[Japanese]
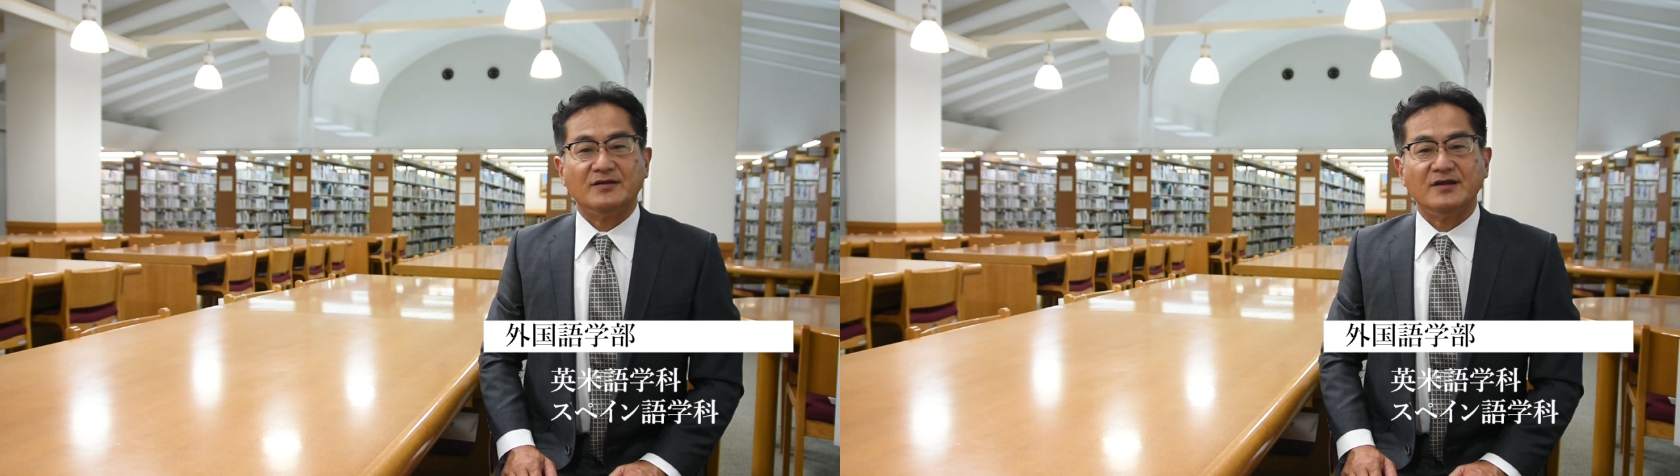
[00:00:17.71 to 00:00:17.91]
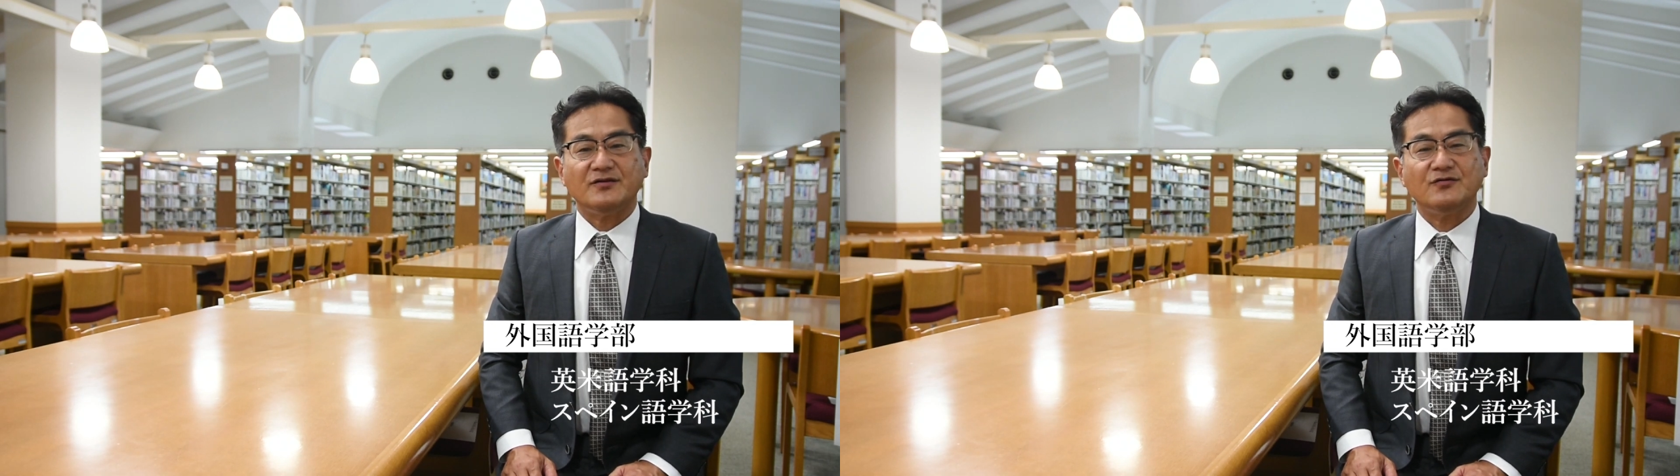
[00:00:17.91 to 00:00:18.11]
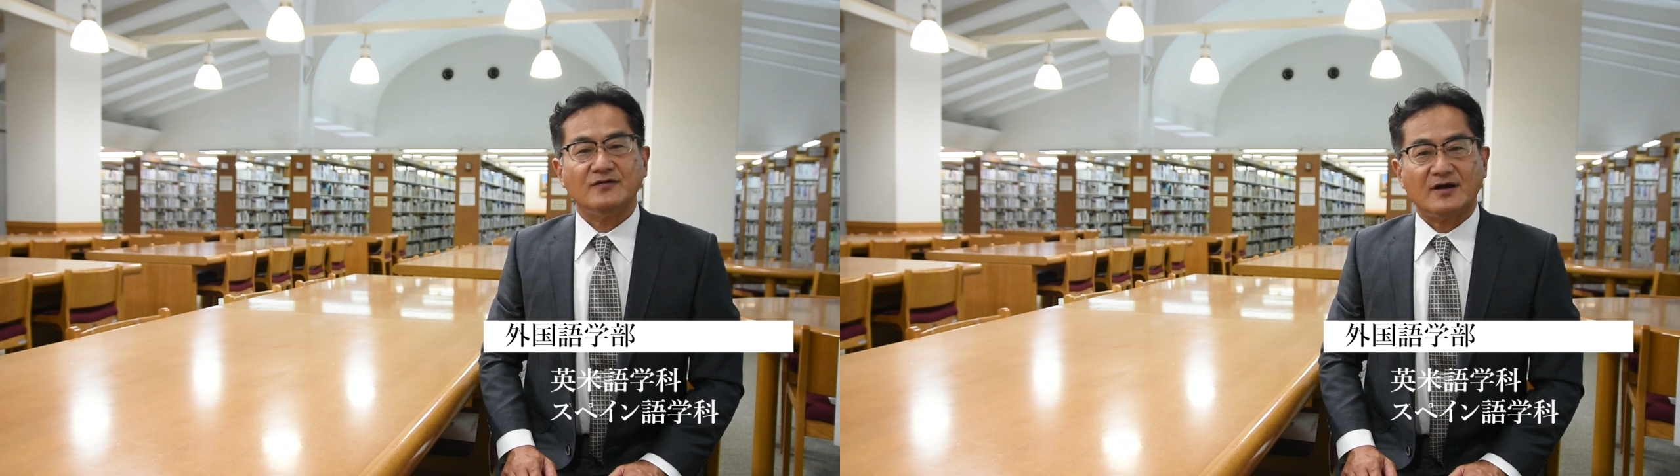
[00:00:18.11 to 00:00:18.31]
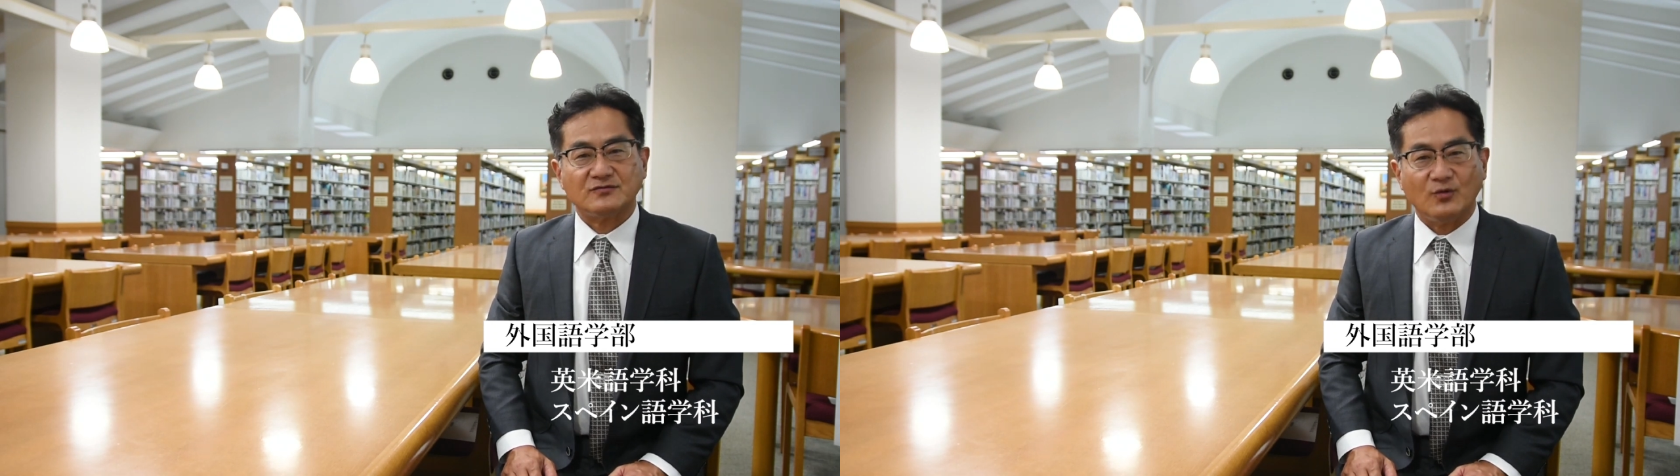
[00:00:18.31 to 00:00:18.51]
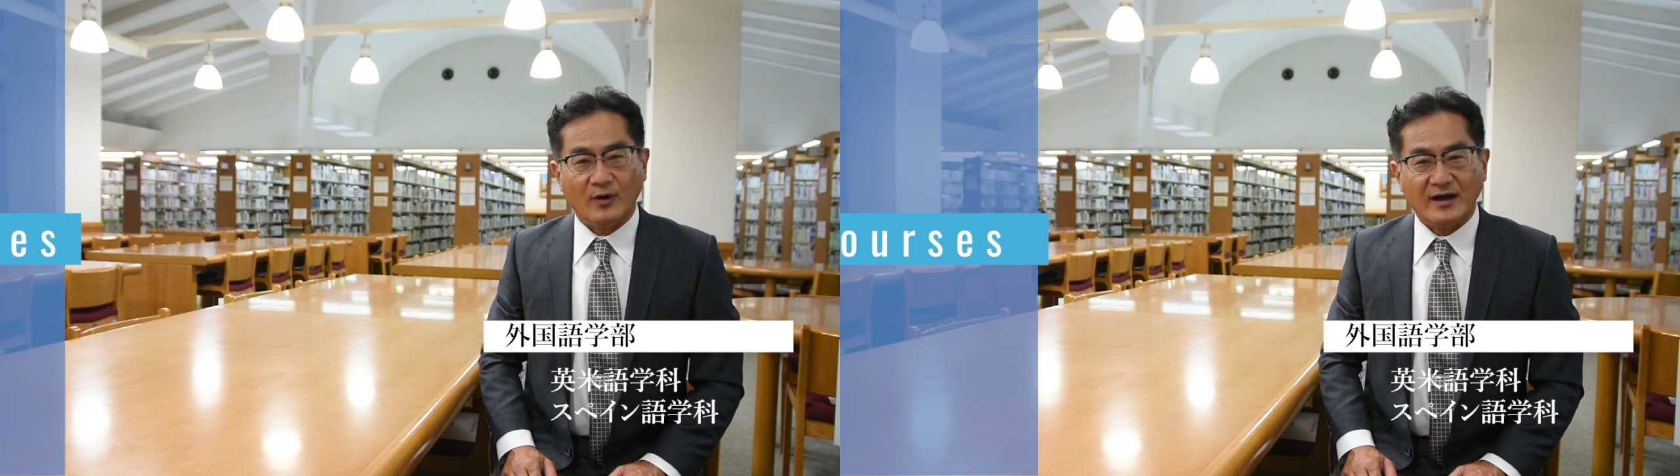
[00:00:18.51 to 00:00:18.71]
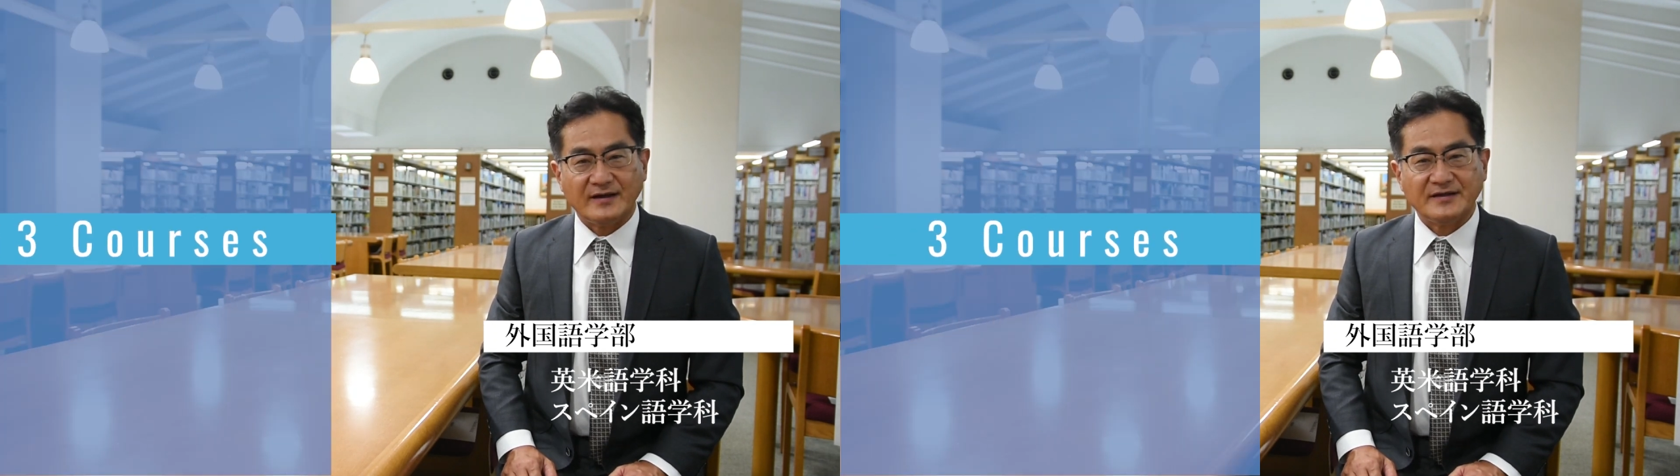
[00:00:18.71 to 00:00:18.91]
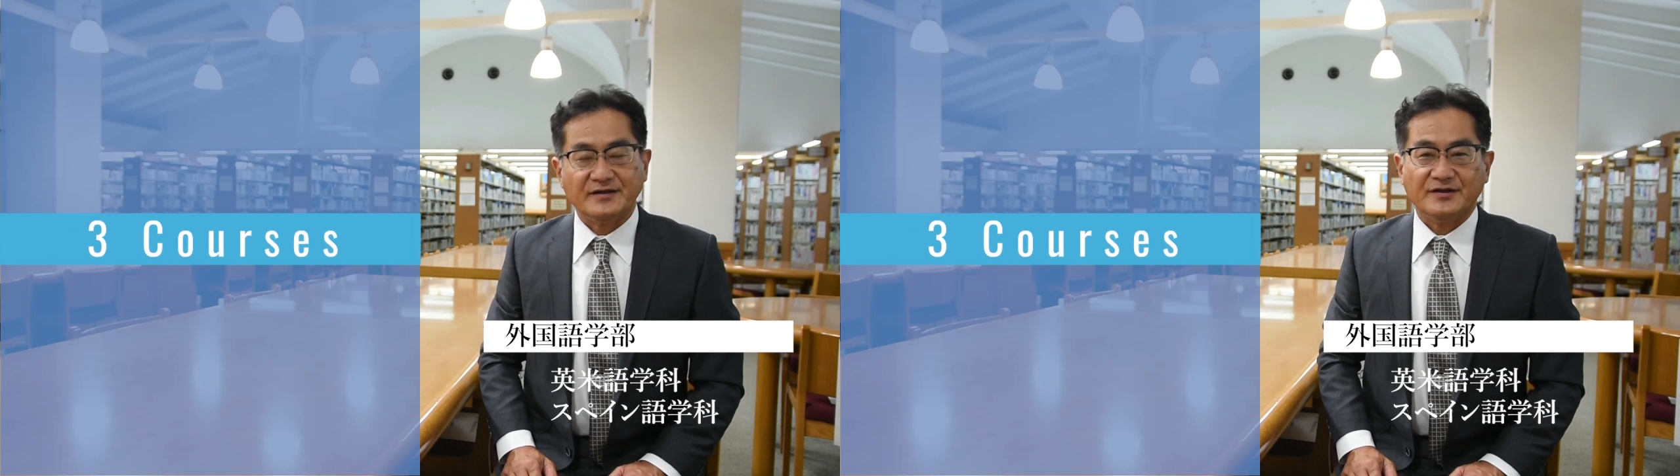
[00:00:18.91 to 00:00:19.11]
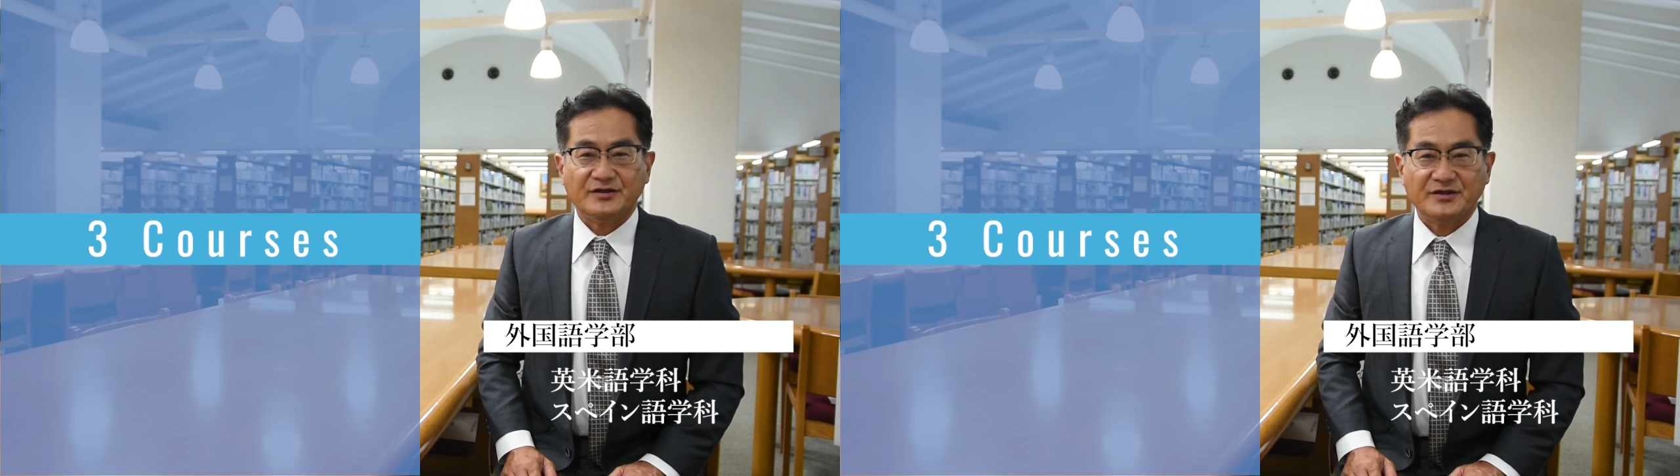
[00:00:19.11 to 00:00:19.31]
に入学後は
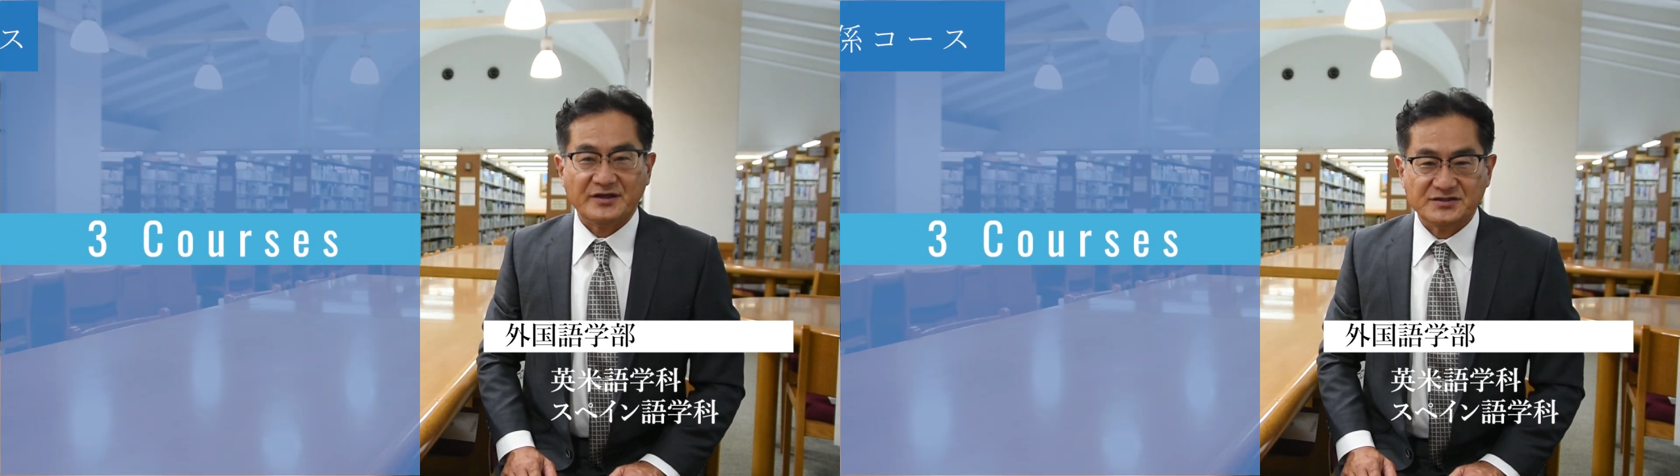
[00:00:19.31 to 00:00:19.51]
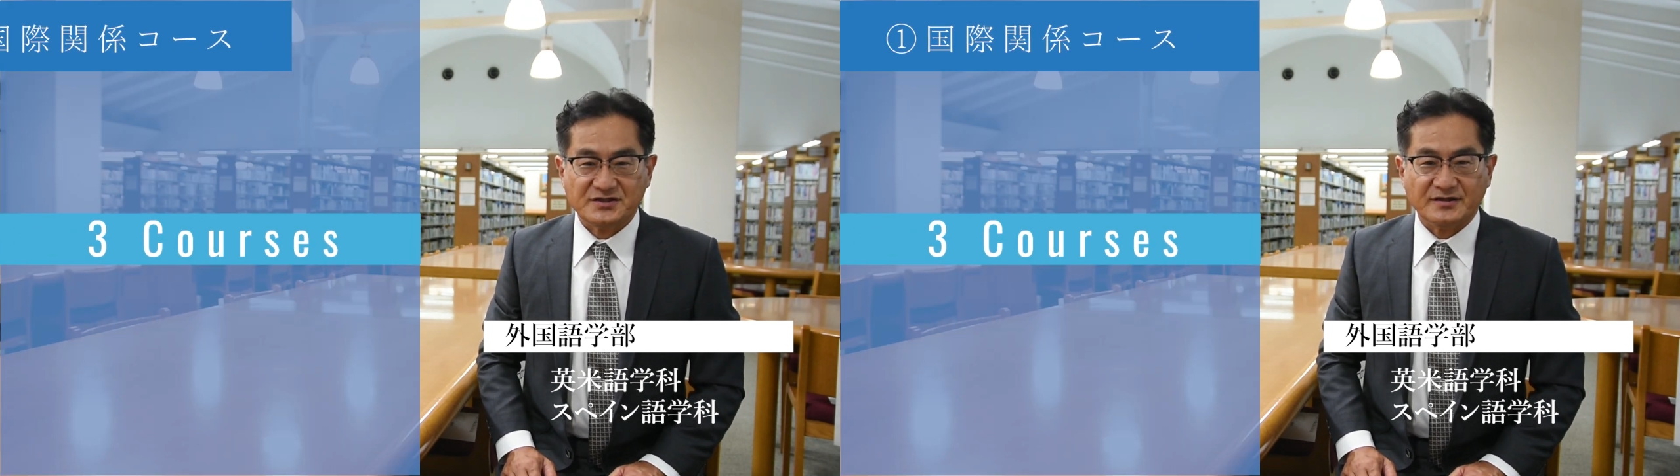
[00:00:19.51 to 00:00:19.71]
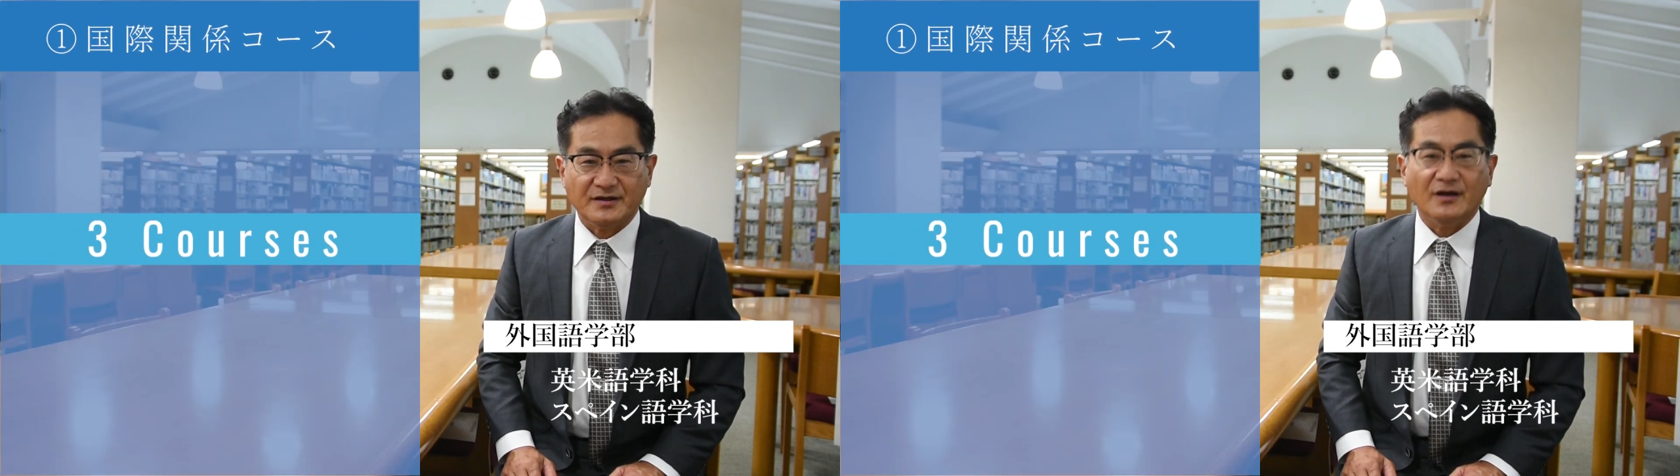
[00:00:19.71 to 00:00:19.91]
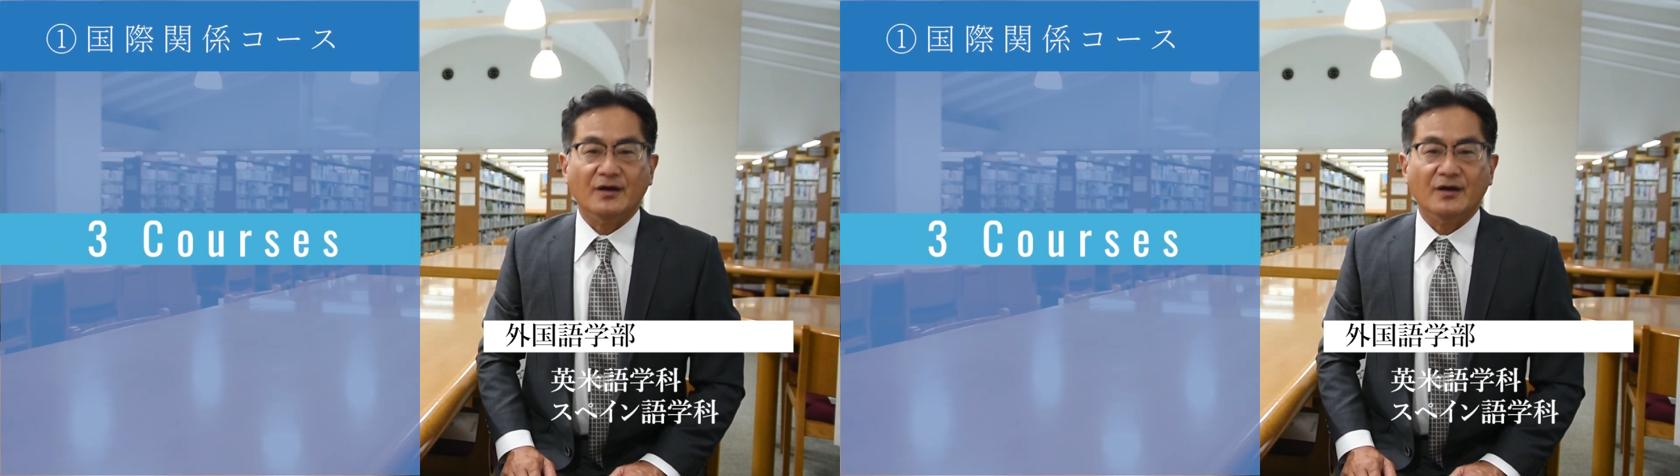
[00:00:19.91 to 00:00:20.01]
1